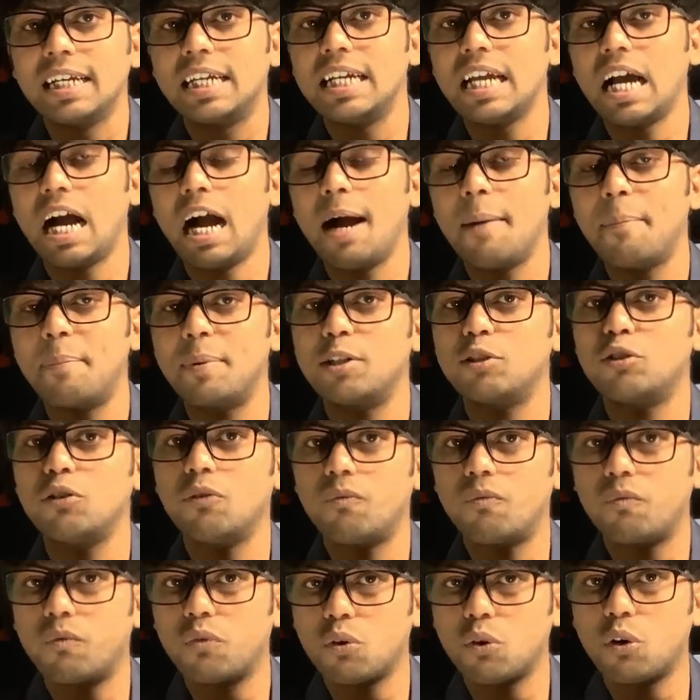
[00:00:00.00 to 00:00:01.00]
कि यहां पर
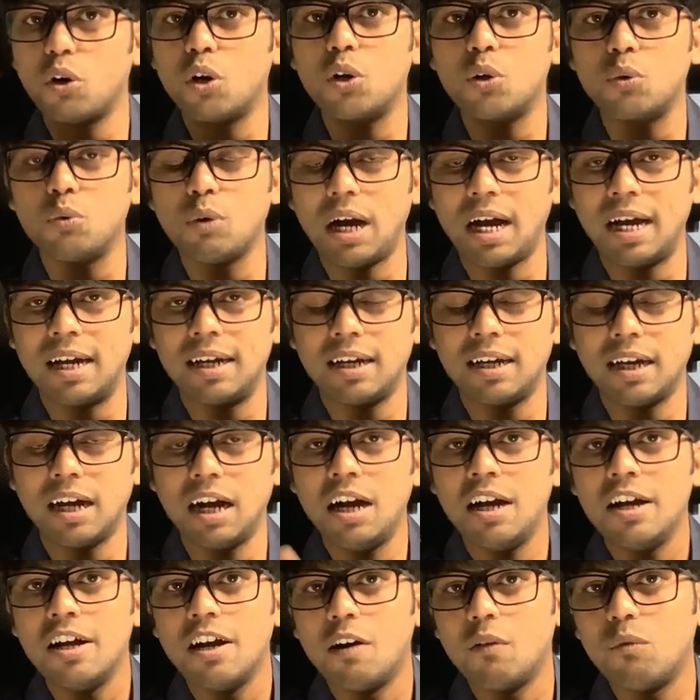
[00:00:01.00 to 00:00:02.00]
जो फ्रॉड हुआ है ना
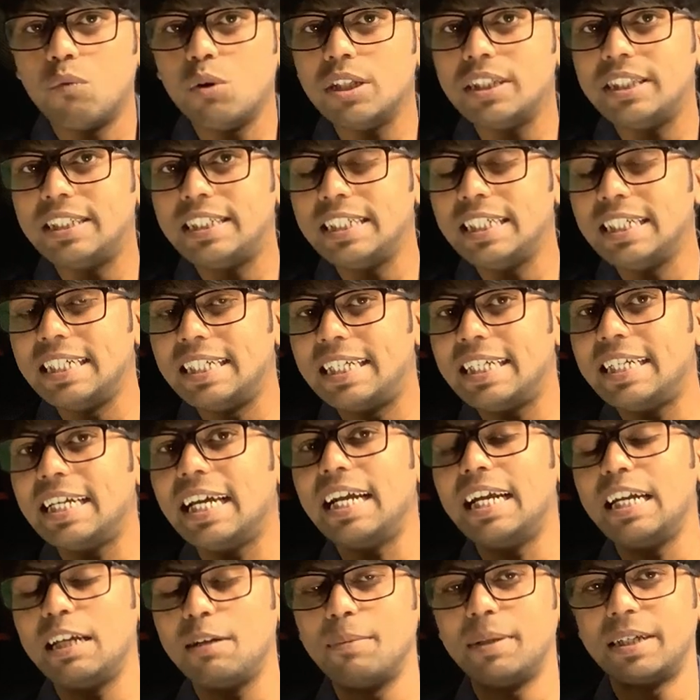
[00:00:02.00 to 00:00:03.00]
वो
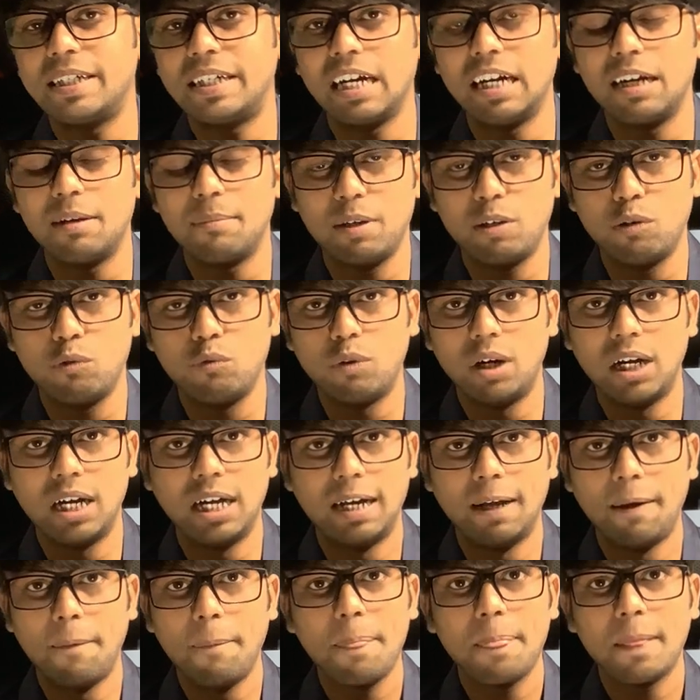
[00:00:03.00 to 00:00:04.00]
जीटीएल लिमिटेड में हुआ
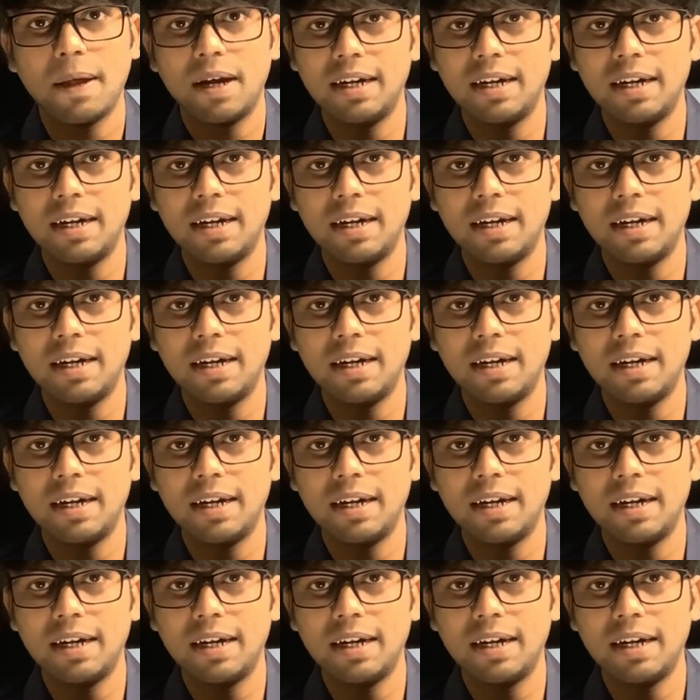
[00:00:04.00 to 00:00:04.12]
है